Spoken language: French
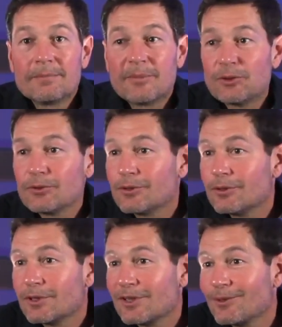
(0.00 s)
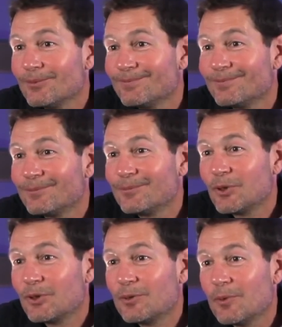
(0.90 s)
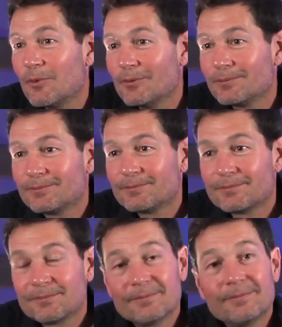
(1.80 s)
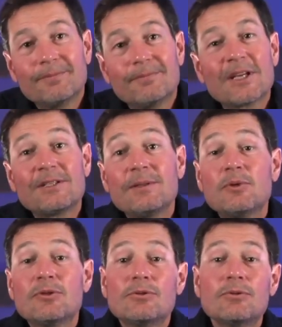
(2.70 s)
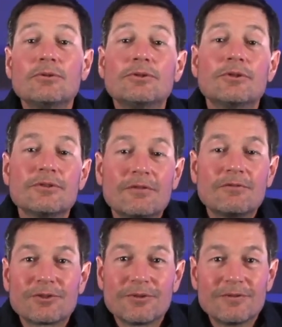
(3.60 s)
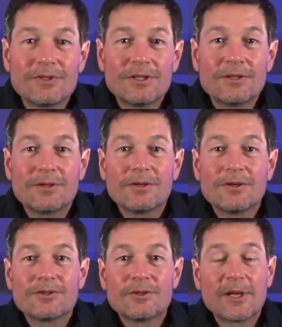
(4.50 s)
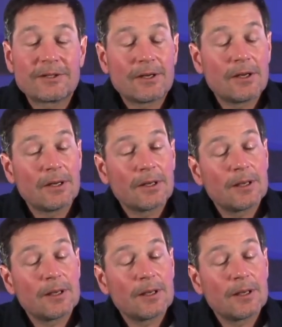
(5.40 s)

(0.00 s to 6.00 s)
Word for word: Pas d'autres questions euh, pour le moment. Merci. beaucoup de nous avoir suivis euh, ce matin.